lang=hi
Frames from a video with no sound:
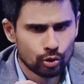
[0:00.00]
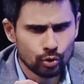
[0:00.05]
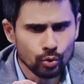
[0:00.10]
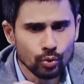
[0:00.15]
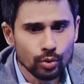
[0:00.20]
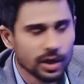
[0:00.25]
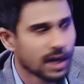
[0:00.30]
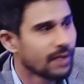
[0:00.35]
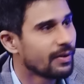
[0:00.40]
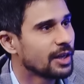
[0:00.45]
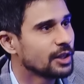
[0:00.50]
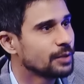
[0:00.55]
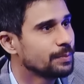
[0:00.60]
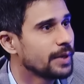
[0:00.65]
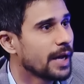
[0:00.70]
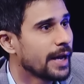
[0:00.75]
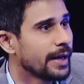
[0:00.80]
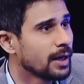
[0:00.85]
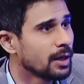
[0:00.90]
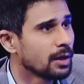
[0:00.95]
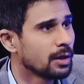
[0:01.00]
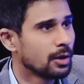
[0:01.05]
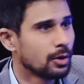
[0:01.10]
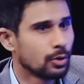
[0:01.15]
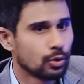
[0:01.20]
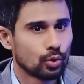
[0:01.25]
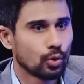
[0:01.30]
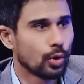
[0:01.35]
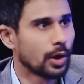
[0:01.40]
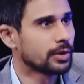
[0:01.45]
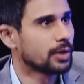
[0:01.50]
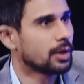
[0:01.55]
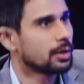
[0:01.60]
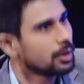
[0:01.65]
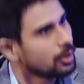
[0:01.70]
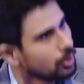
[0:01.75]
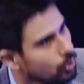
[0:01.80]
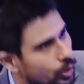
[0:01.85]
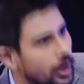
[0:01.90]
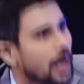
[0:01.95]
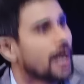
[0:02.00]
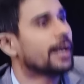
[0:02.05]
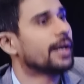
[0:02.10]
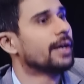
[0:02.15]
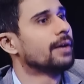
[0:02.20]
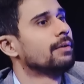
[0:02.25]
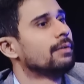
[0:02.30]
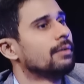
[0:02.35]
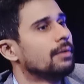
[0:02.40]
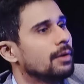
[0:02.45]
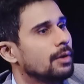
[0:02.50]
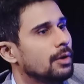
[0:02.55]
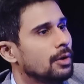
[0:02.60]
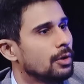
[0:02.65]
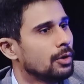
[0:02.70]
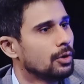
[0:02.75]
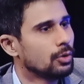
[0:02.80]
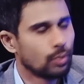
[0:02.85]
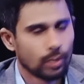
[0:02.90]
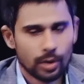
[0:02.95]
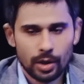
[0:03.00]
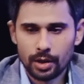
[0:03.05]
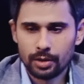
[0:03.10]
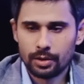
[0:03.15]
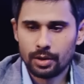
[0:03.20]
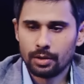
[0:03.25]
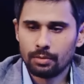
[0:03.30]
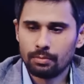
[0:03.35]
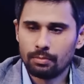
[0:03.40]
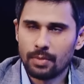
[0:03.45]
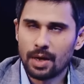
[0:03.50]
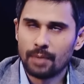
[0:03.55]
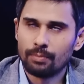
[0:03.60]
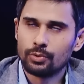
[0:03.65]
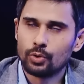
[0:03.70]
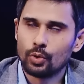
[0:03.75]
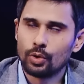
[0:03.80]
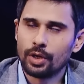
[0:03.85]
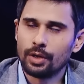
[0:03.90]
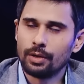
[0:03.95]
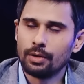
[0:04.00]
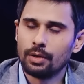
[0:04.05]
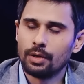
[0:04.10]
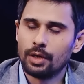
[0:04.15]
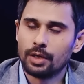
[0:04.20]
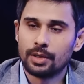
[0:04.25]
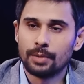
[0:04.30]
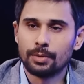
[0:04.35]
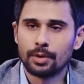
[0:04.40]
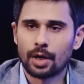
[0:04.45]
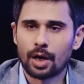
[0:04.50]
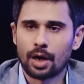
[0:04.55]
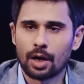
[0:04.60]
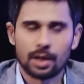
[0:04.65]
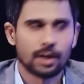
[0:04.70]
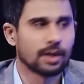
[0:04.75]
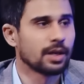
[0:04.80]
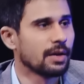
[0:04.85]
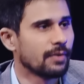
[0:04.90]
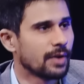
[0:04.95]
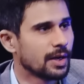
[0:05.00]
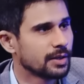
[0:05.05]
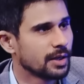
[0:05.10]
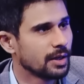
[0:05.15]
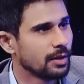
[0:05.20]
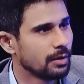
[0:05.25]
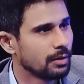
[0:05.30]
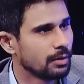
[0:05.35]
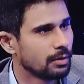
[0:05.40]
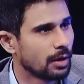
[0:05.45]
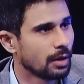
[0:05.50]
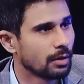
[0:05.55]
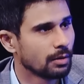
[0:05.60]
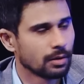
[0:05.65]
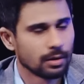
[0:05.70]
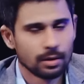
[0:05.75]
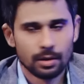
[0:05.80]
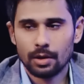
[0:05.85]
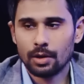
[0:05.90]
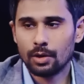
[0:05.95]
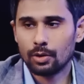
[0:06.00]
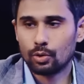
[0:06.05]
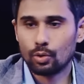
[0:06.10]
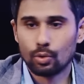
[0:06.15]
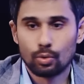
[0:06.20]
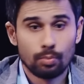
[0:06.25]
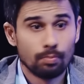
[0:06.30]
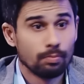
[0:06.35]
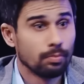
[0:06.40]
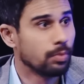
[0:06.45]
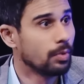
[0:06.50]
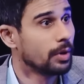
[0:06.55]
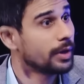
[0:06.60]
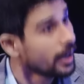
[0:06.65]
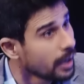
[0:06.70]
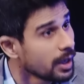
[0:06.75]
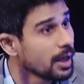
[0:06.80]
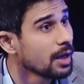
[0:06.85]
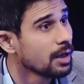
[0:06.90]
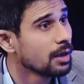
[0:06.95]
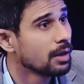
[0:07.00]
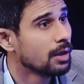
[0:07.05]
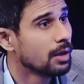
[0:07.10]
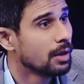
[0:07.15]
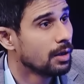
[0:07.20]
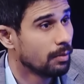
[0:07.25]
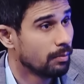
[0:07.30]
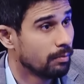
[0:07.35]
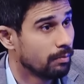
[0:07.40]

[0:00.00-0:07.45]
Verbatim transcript: चू की आवाज भी आए ना तो हम्म। ऐसा लगता था कोई आ गया ठीक है तो एक दिन हम सो रहे एकदम ट्रक करके आवाज आई डर तो डर गया हाँ।